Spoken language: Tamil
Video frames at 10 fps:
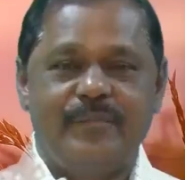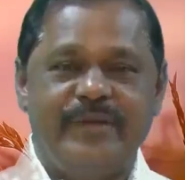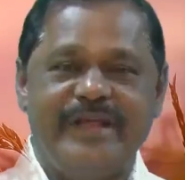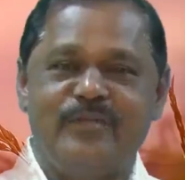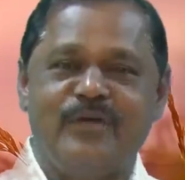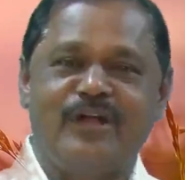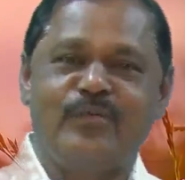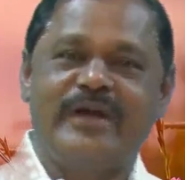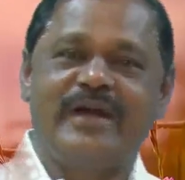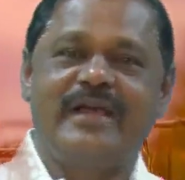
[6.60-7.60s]

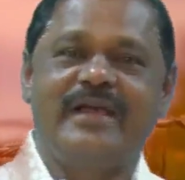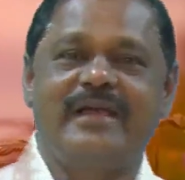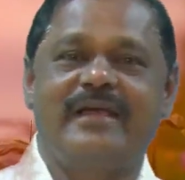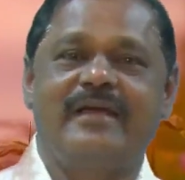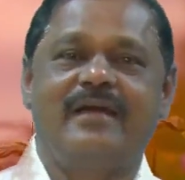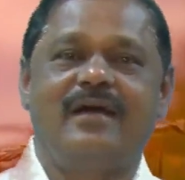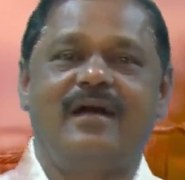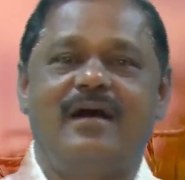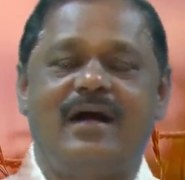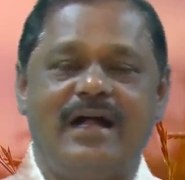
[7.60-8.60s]
பிரியமானவர்களே
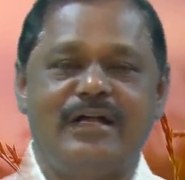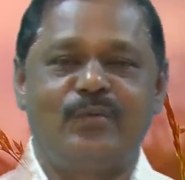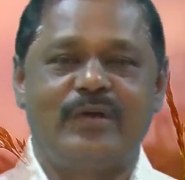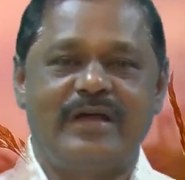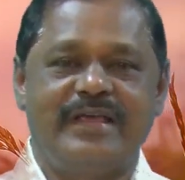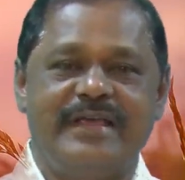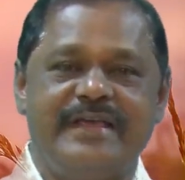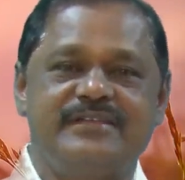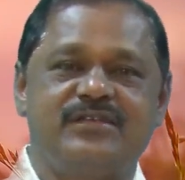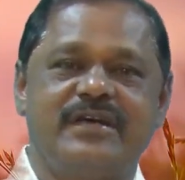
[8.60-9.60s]
ஆண்டவராகிய
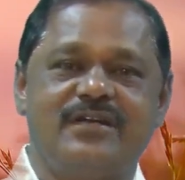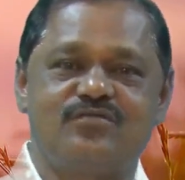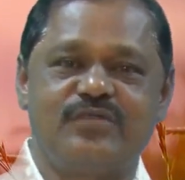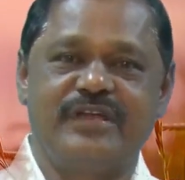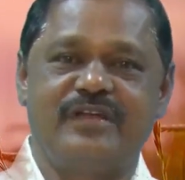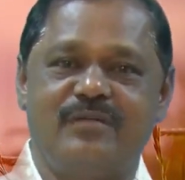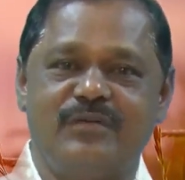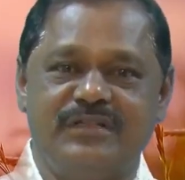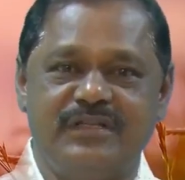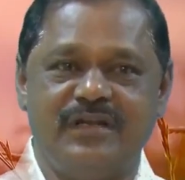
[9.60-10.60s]
இயேசு கிறிஸ்துவின்
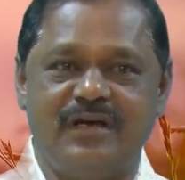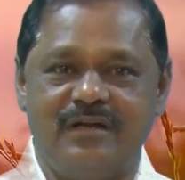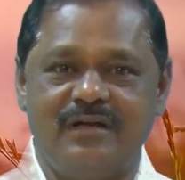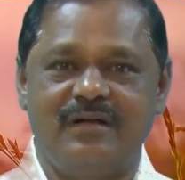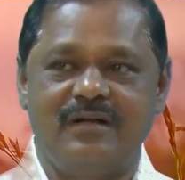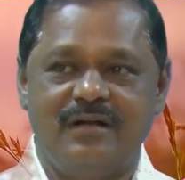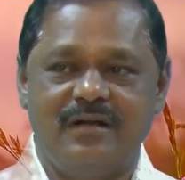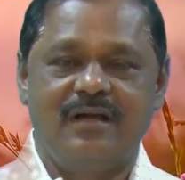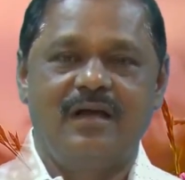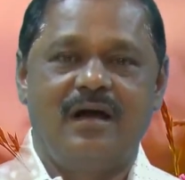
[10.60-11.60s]
நாமத்தினால்
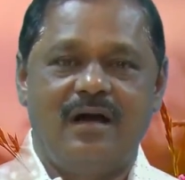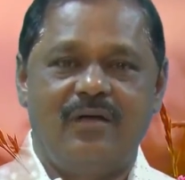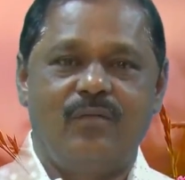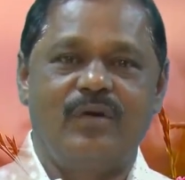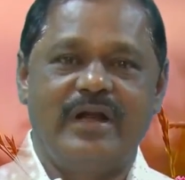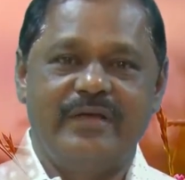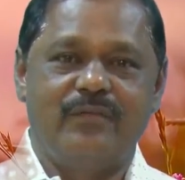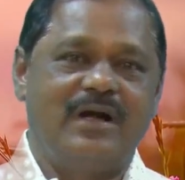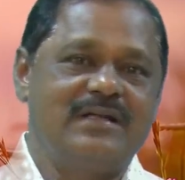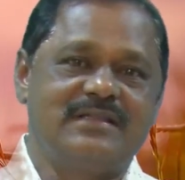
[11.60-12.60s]
உங்களை
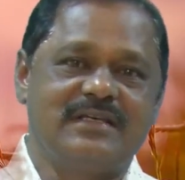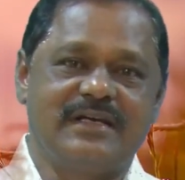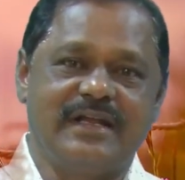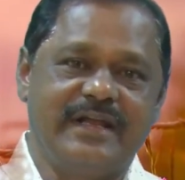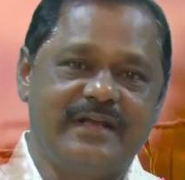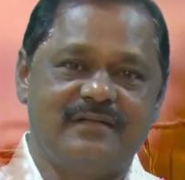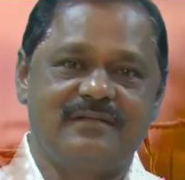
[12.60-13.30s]
வாழ்த்துகிறேன்